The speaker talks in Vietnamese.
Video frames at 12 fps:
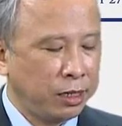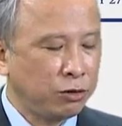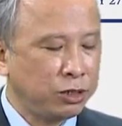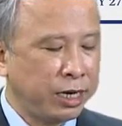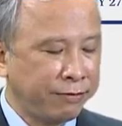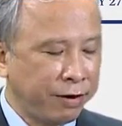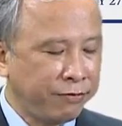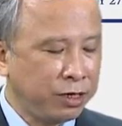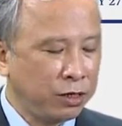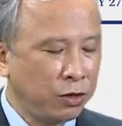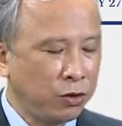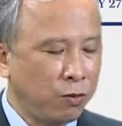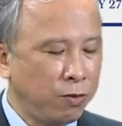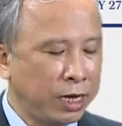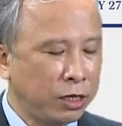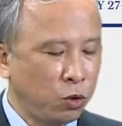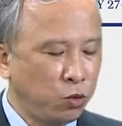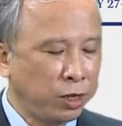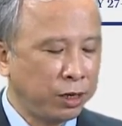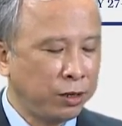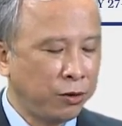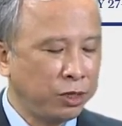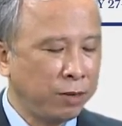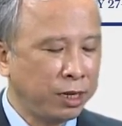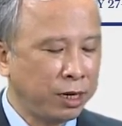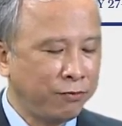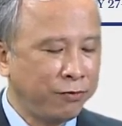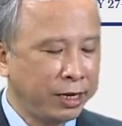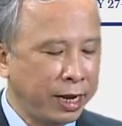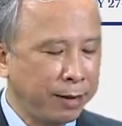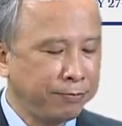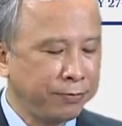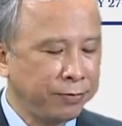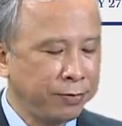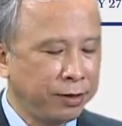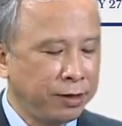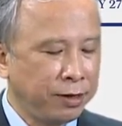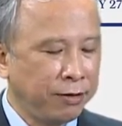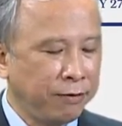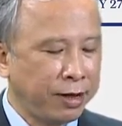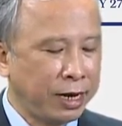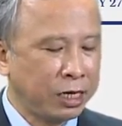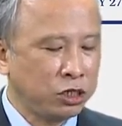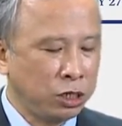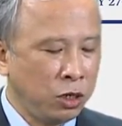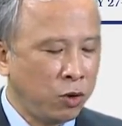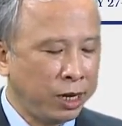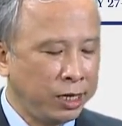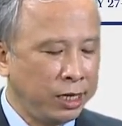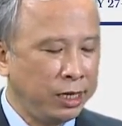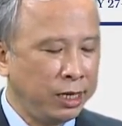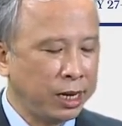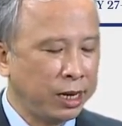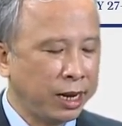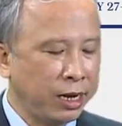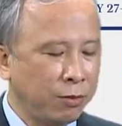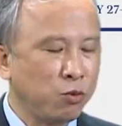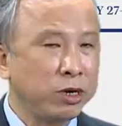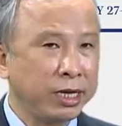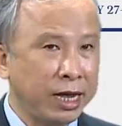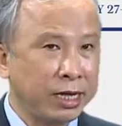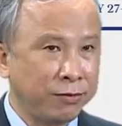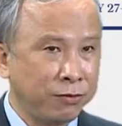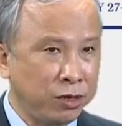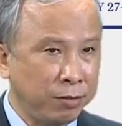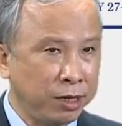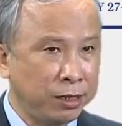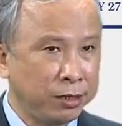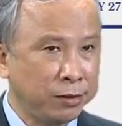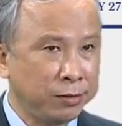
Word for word: giáo sư Đặng Văn Phước cũng là chủ tịch Hội Tim mạch học Việt Nam và là trưởng khoa y Đại học Quốc gia Thành phố Hồ Chí Minh.